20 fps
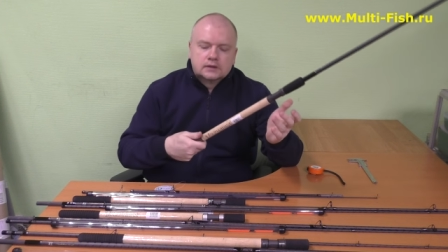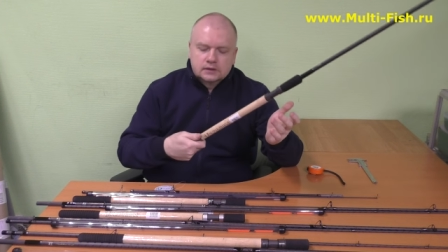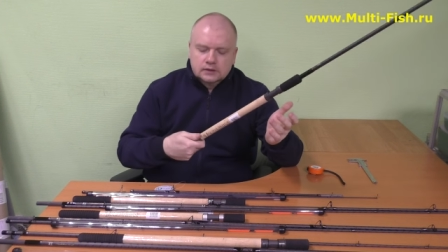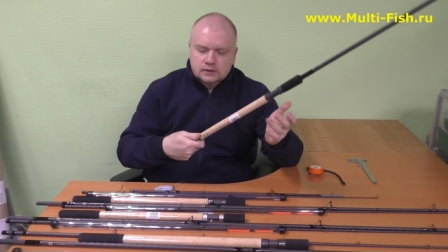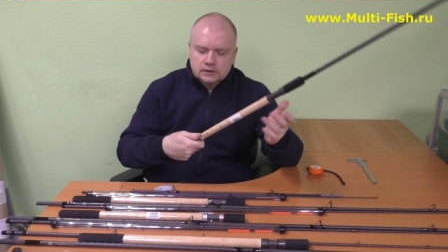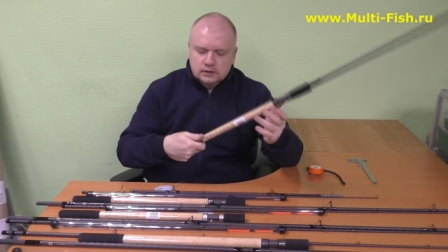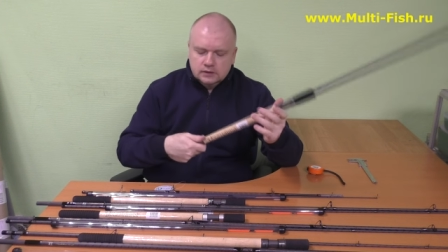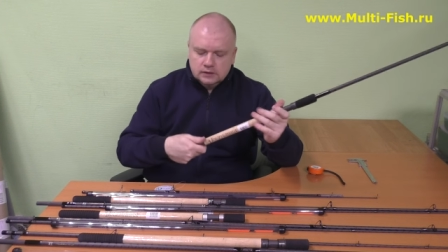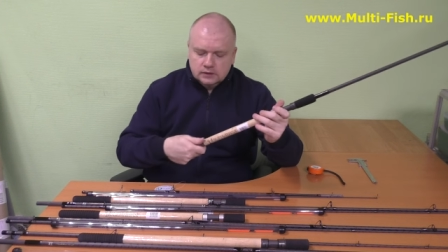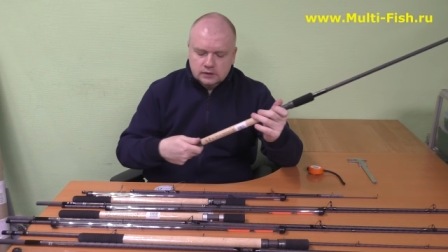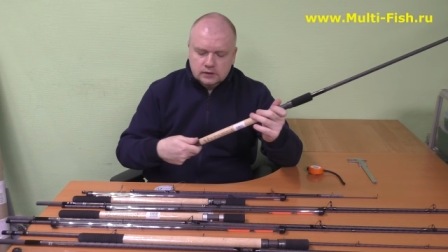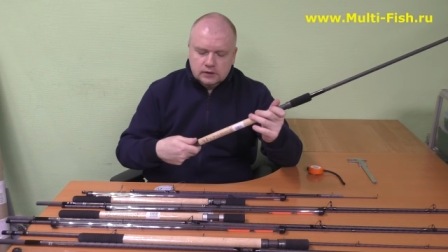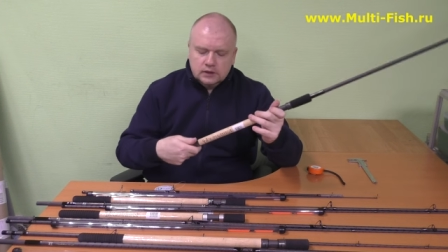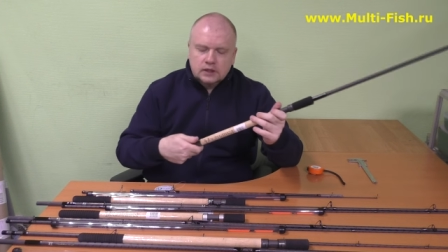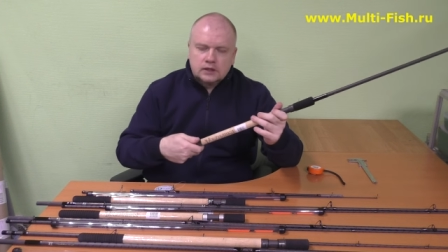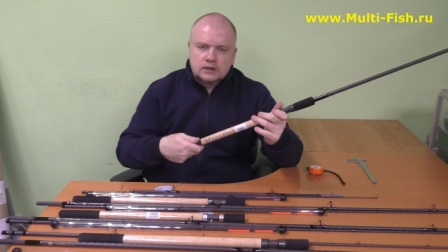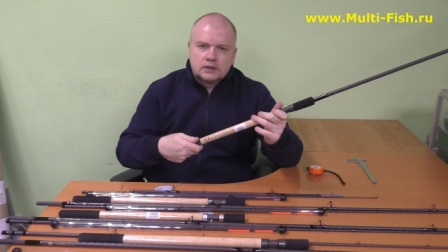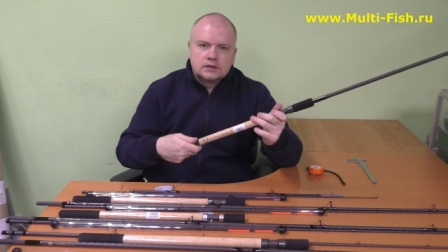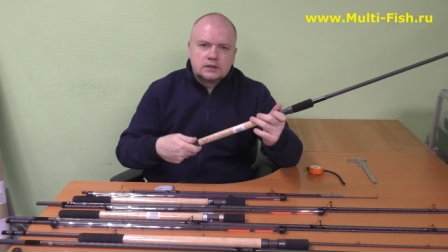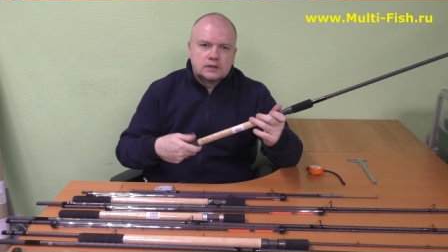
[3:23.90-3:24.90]
э,
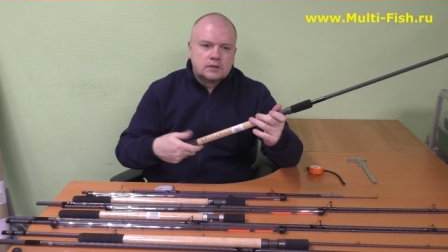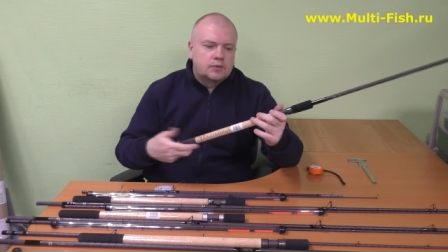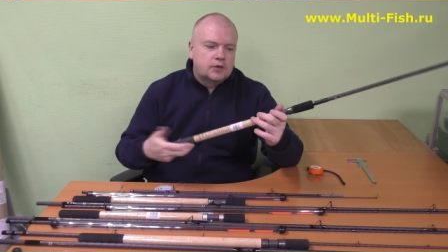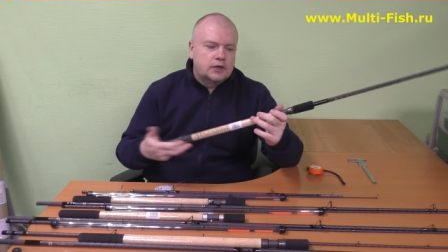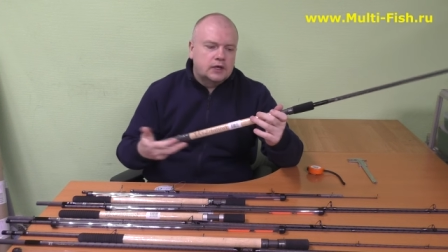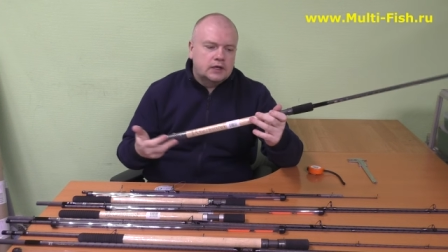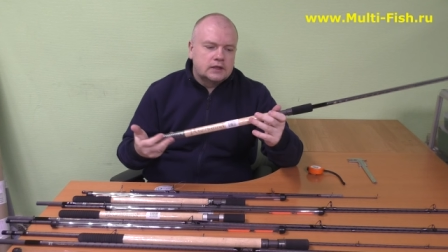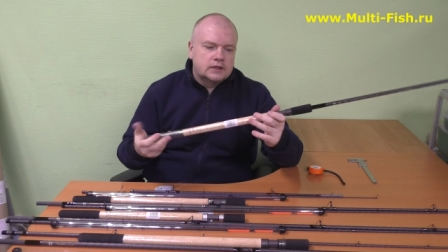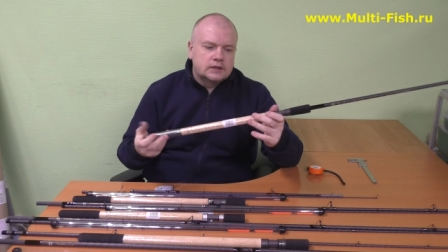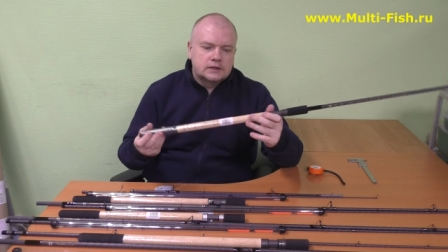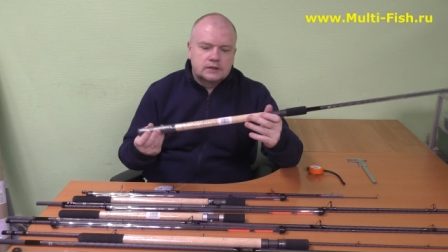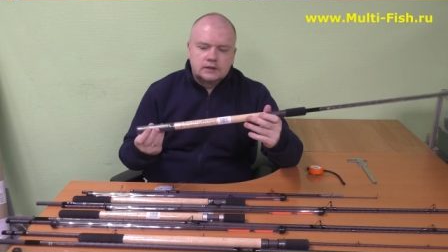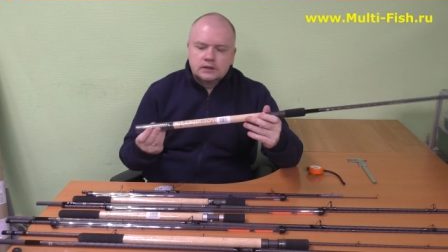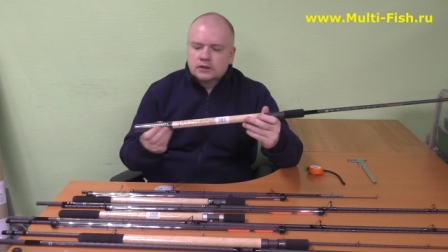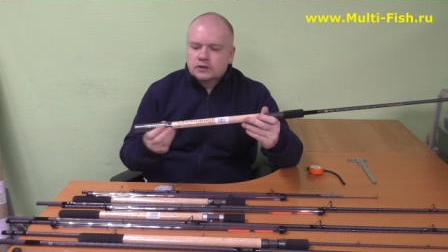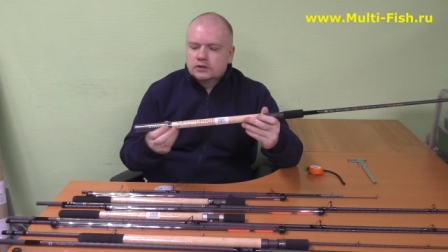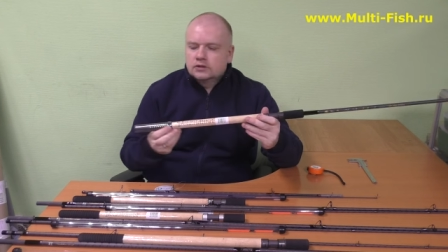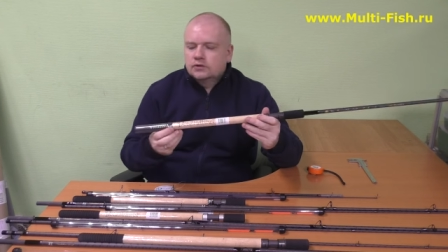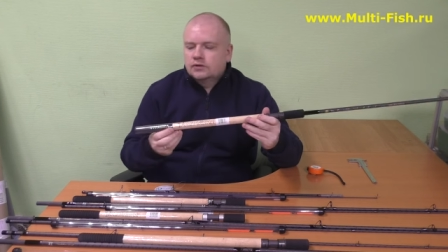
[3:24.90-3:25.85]
как-то цеплялась здесь.